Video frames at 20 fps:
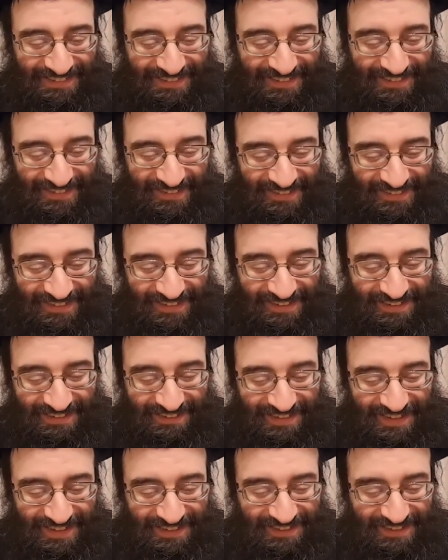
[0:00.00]
Законы
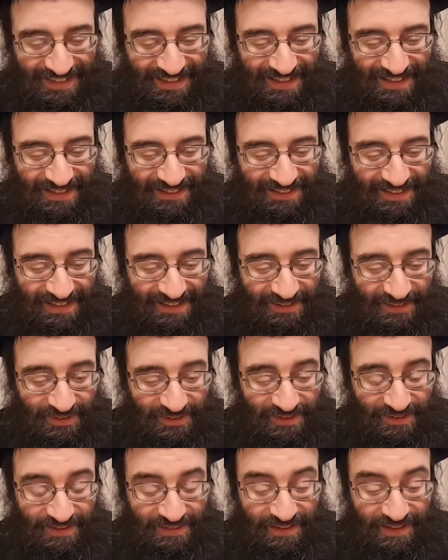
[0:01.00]
еврейские, они
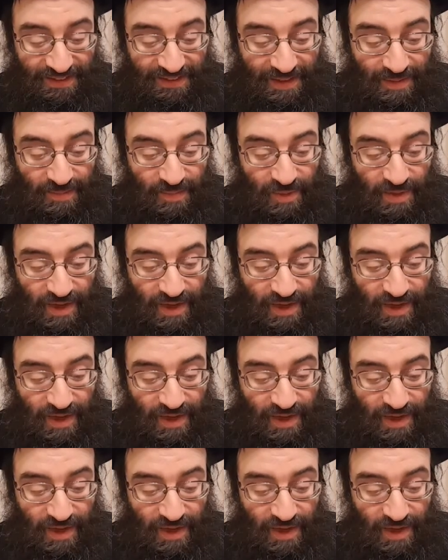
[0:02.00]
относятся и к тому,